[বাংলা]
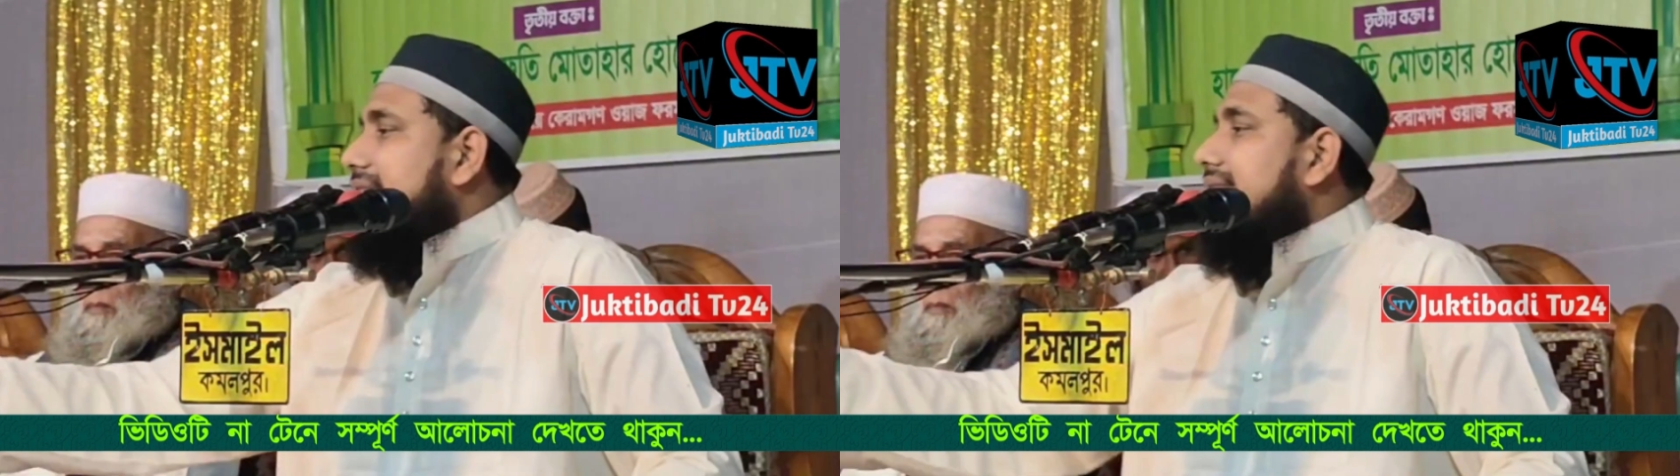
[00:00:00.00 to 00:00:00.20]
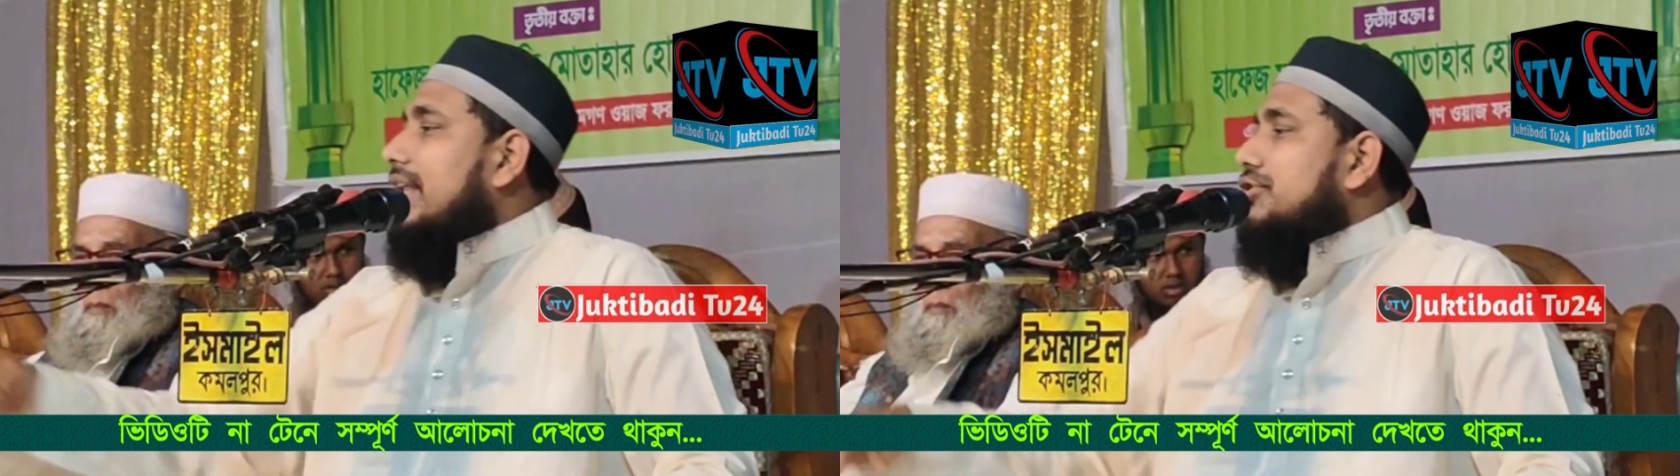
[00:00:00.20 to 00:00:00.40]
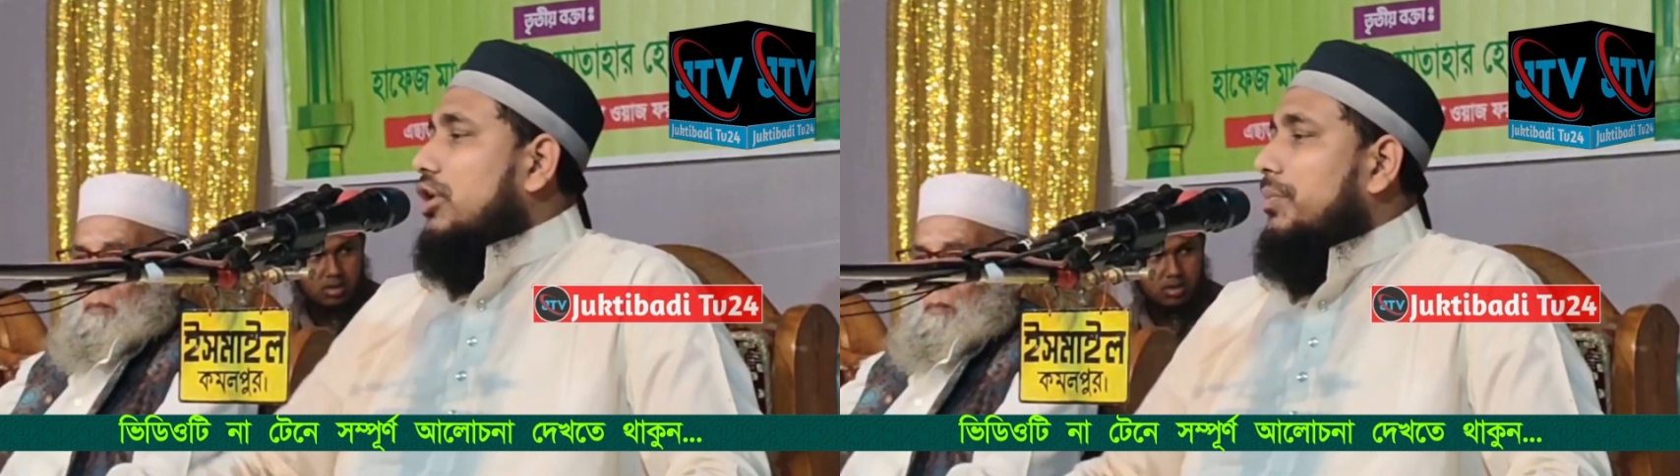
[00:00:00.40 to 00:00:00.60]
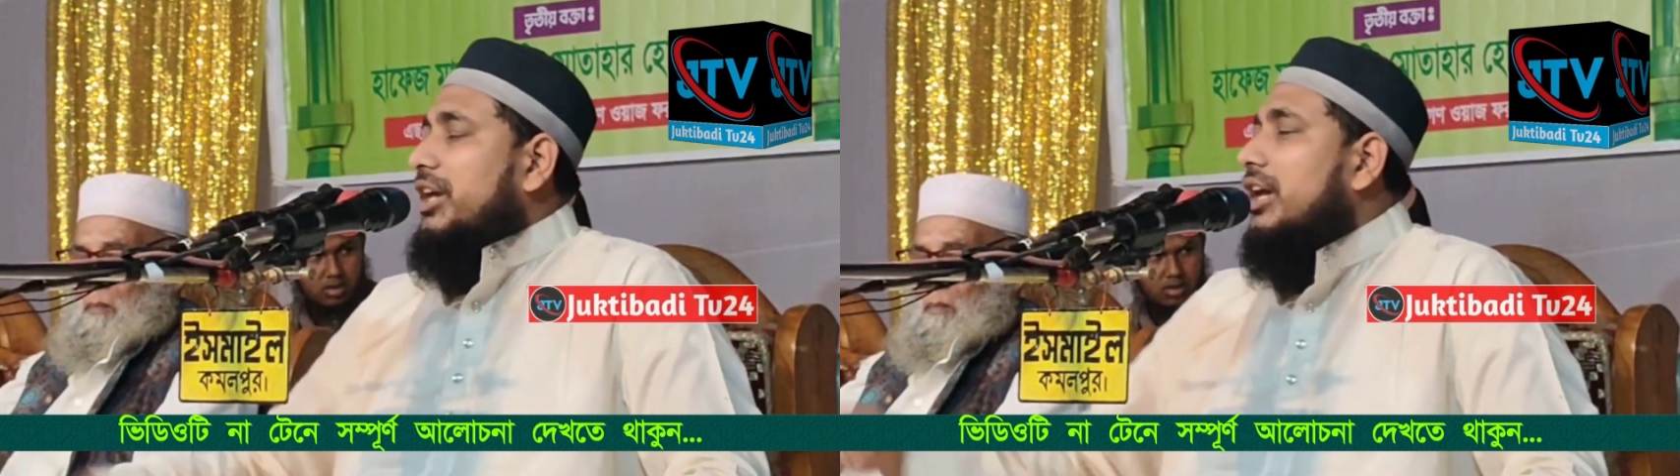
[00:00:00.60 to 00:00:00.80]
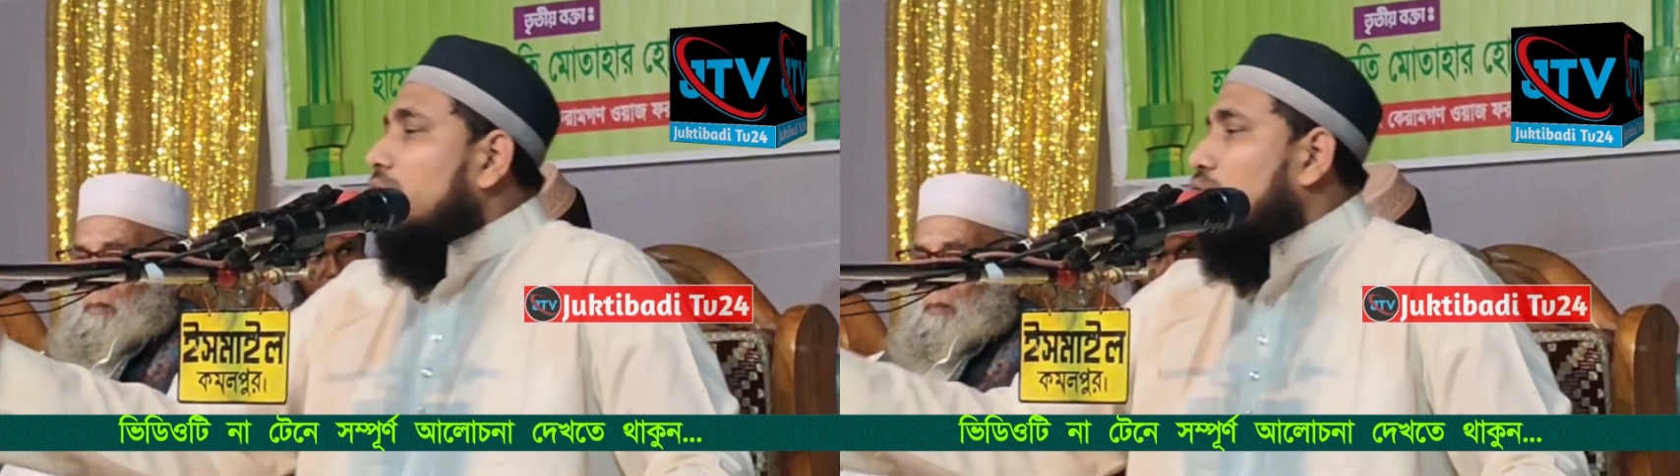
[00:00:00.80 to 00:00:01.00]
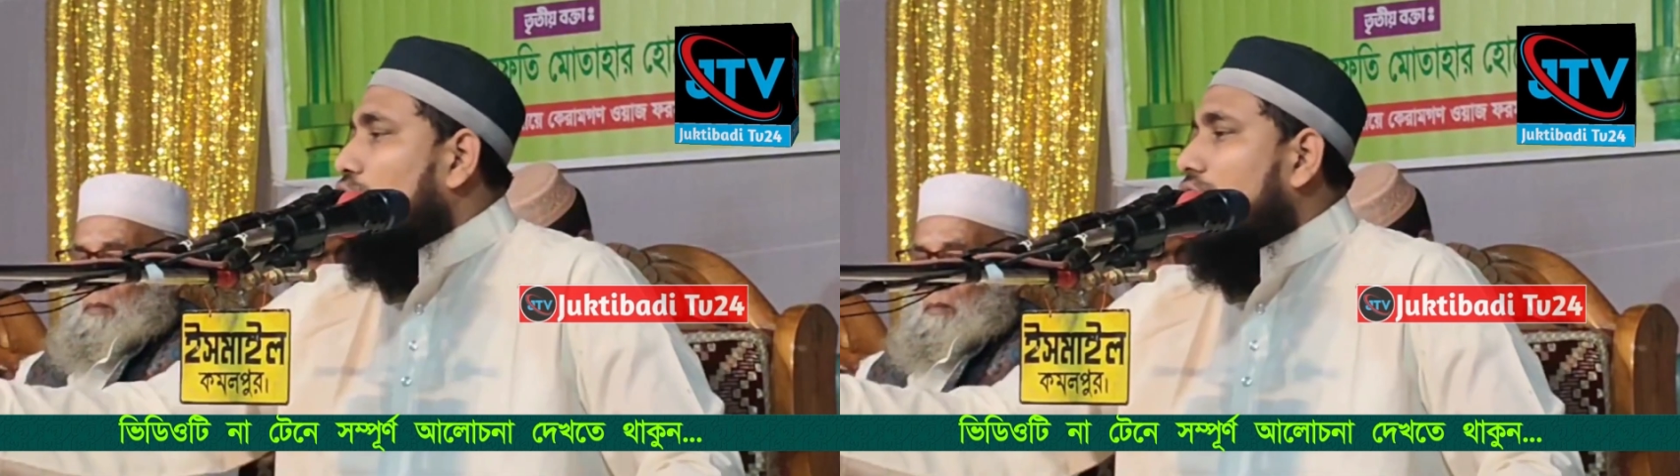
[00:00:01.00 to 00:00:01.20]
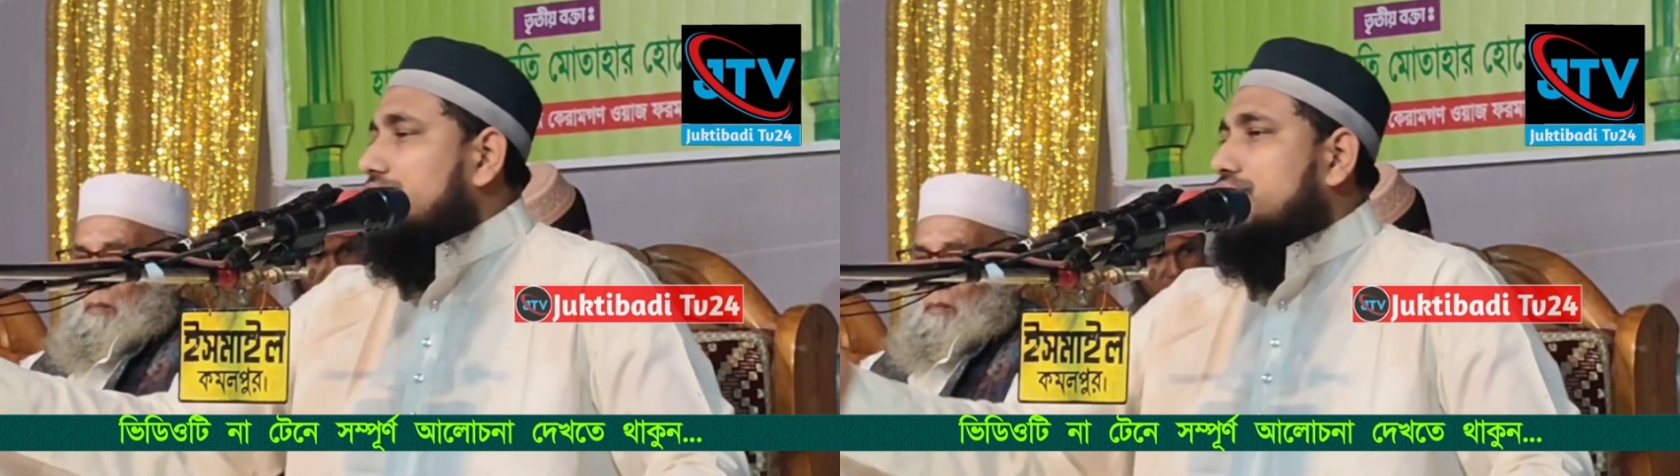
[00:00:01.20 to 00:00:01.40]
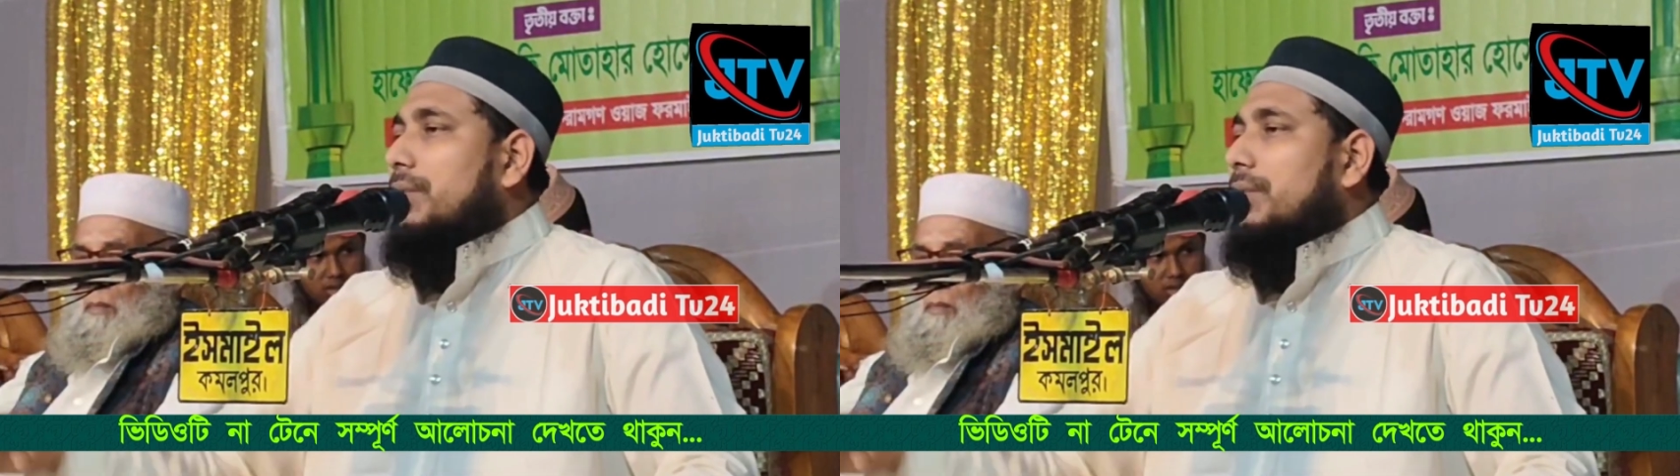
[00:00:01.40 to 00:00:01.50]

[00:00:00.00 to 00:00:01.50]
ফেসার ছবি কুলের